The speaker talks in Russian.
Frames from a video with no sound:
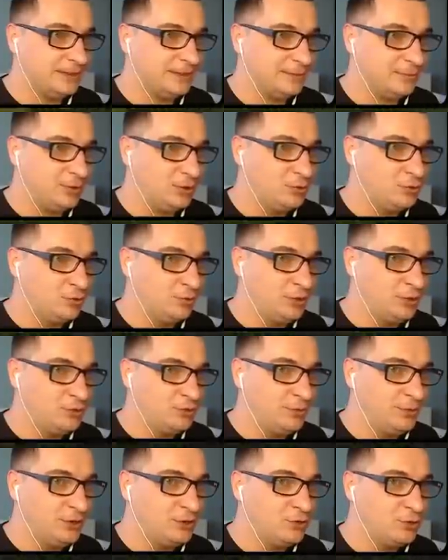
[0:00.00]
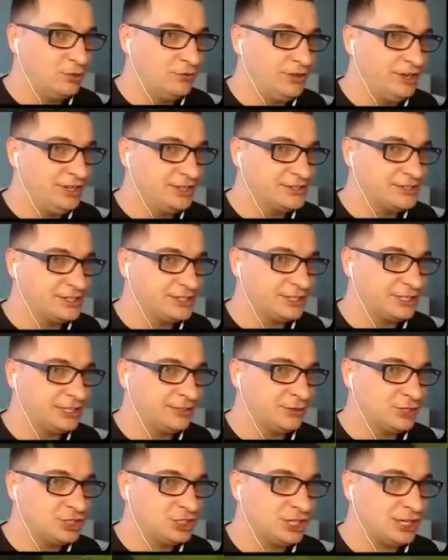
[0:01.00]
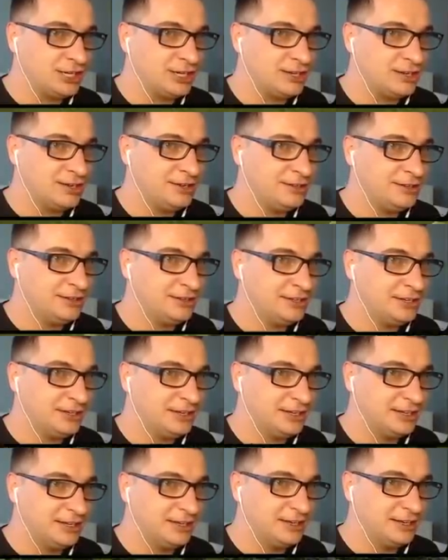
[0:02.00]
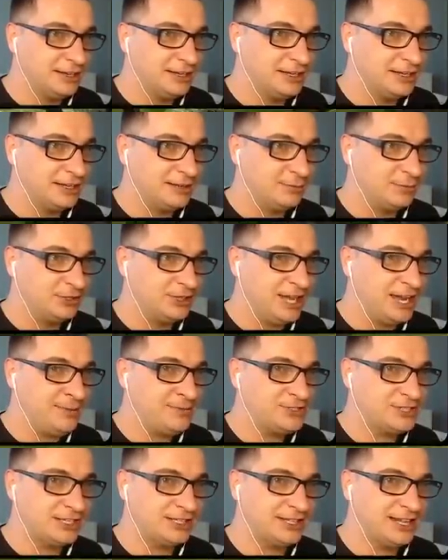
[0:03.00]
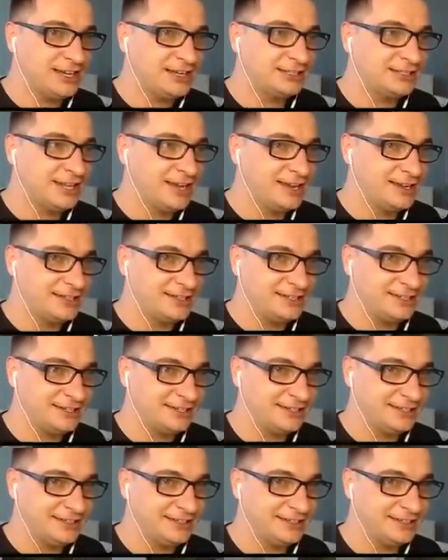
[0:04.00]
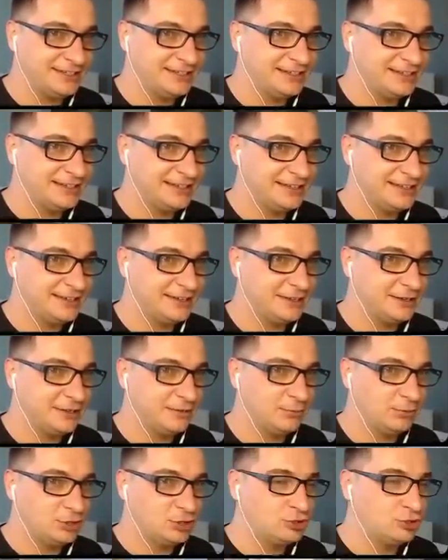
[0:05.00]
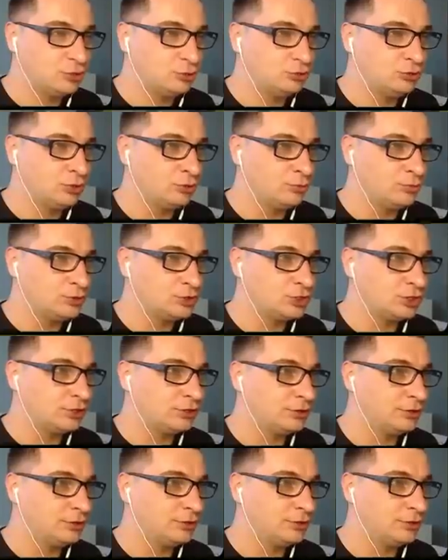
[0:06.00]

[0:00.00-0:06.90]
Бегу, бегу, бегу. Увидел здесь одного челика. Пытаемся догнать. Подожди, а куда он убежал?